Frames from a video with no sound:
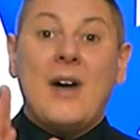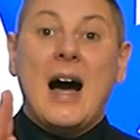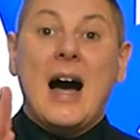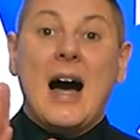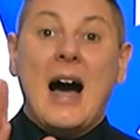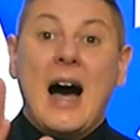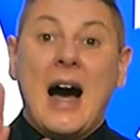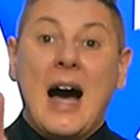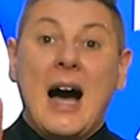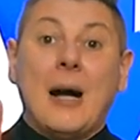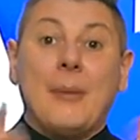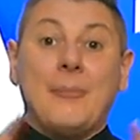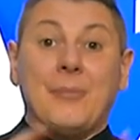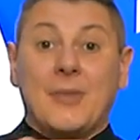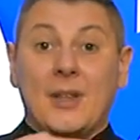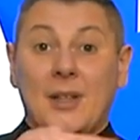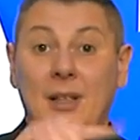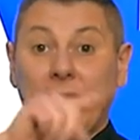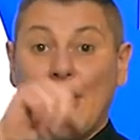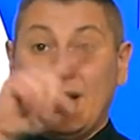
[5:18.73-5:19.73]
va
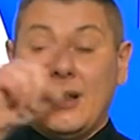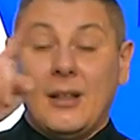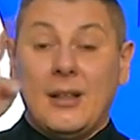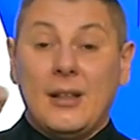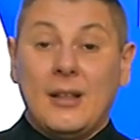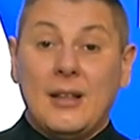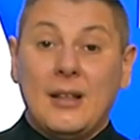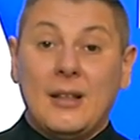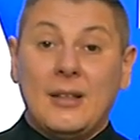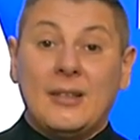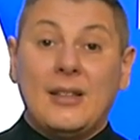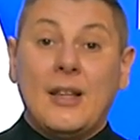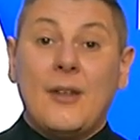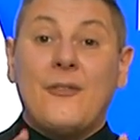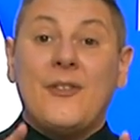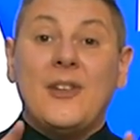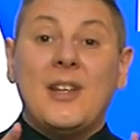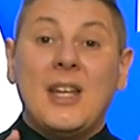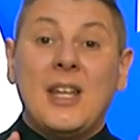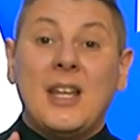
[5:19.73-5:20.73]
a
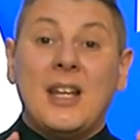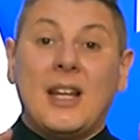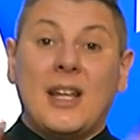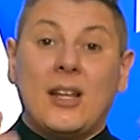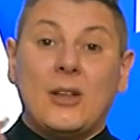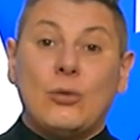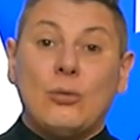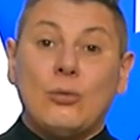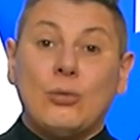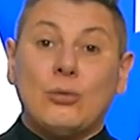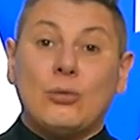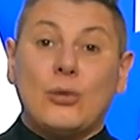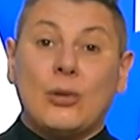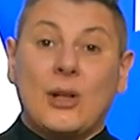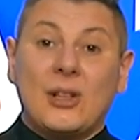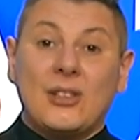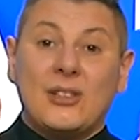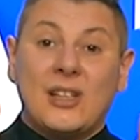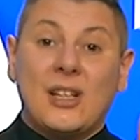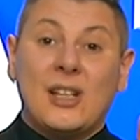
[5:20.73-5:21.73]
definire tutta
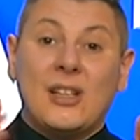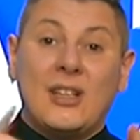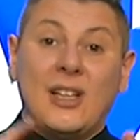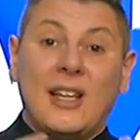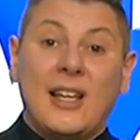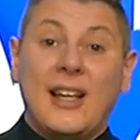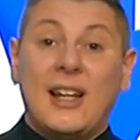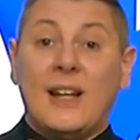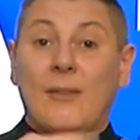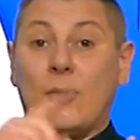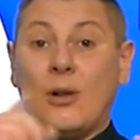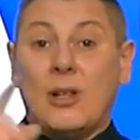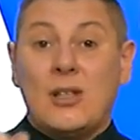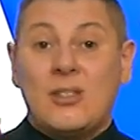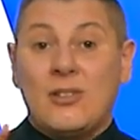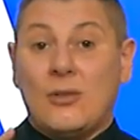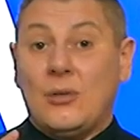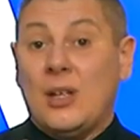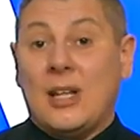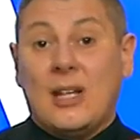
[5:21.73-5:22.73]
una serie di
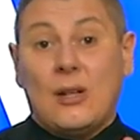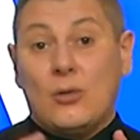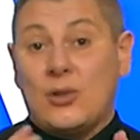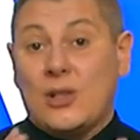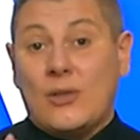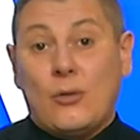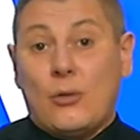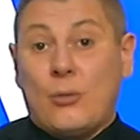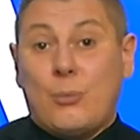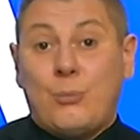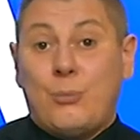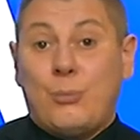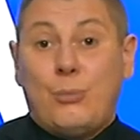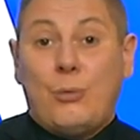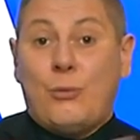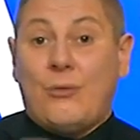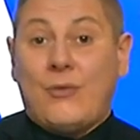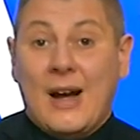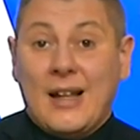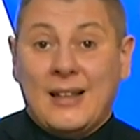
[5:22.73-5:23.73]
lavorazioni che non servono
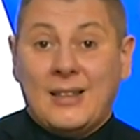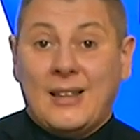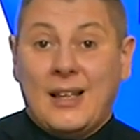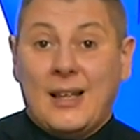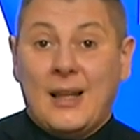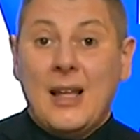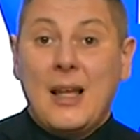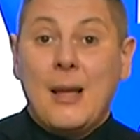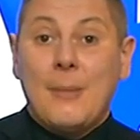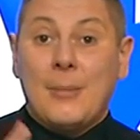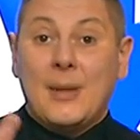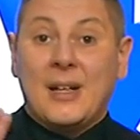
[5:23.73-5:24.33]
più fatte